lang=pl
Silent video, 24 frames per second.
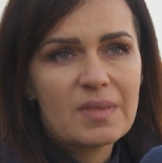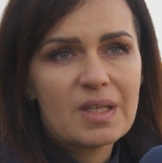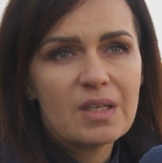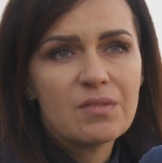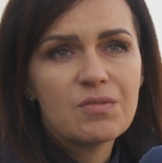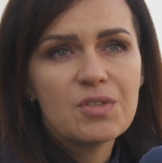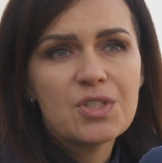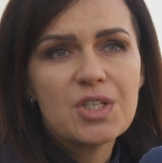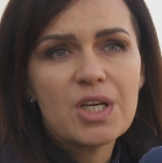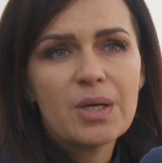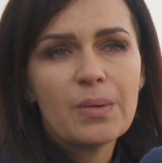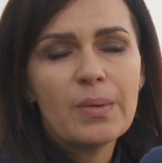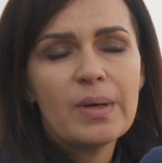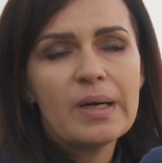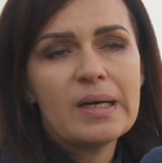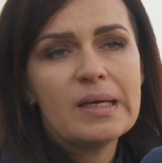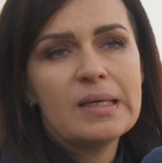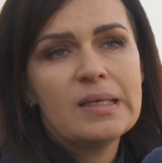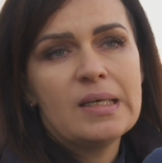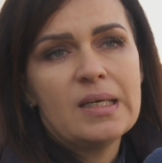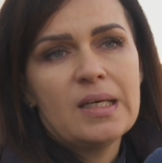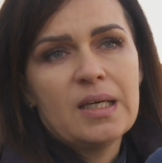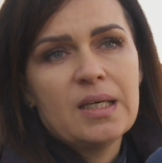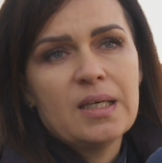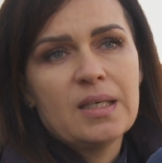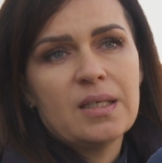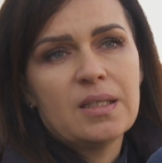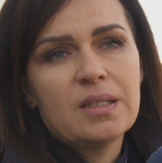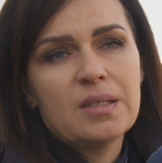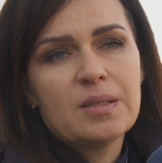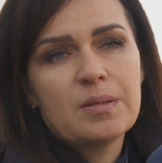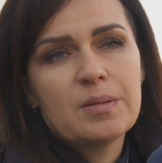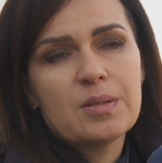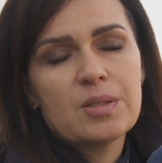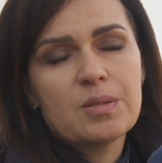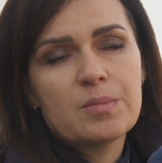Widziała,
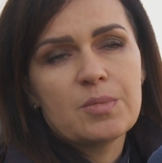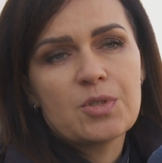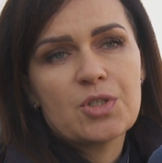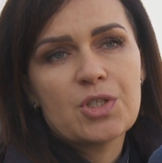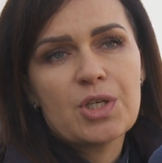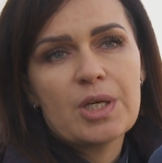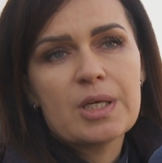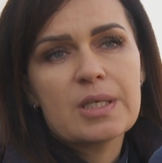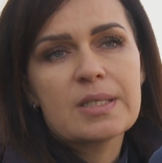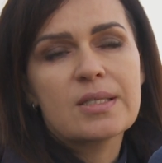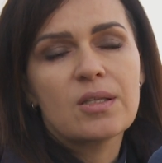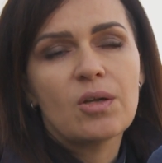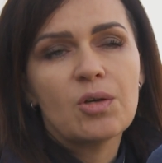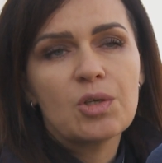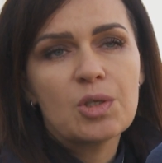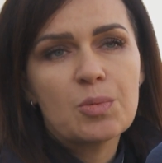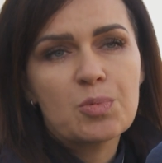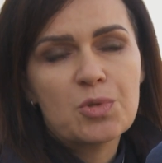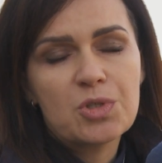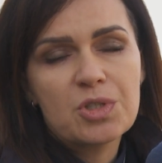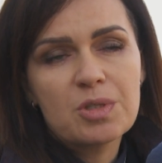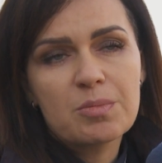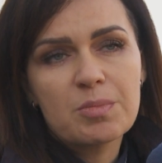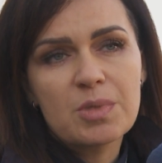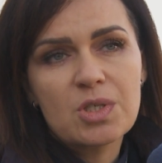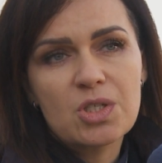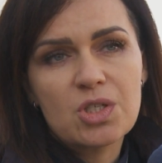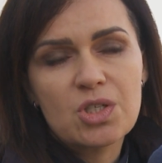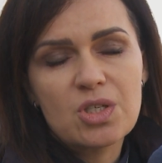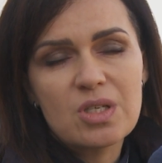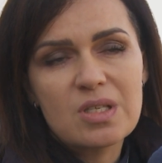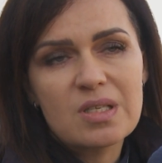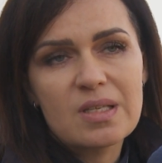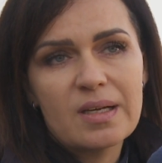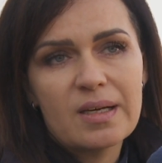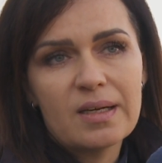e, że stoi przy nim
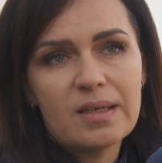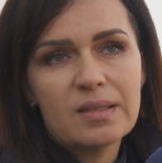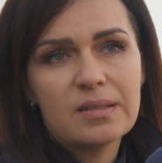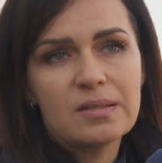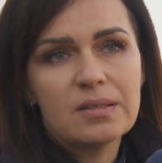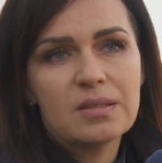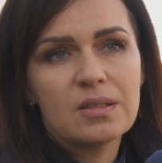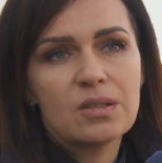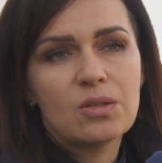mężczyzna,